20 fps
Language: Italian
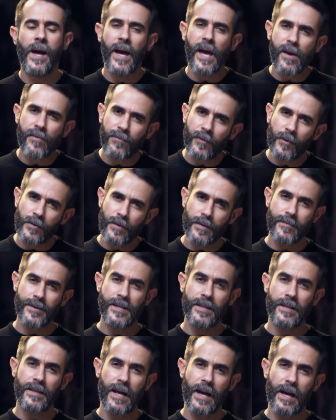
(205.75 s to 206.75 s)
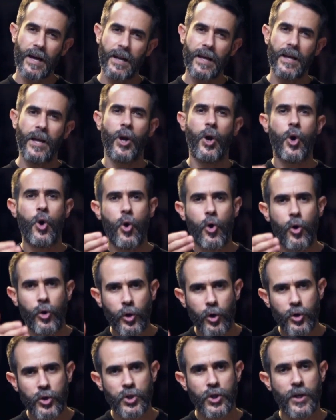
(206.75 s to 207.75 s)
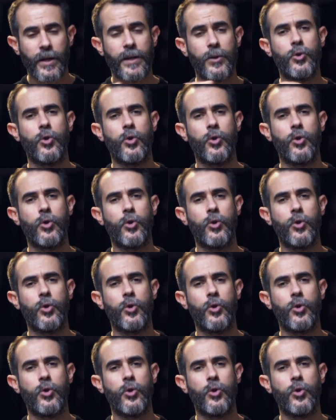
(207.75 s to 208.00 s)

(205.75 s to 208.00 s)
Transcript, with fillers: è fondamentale conoscere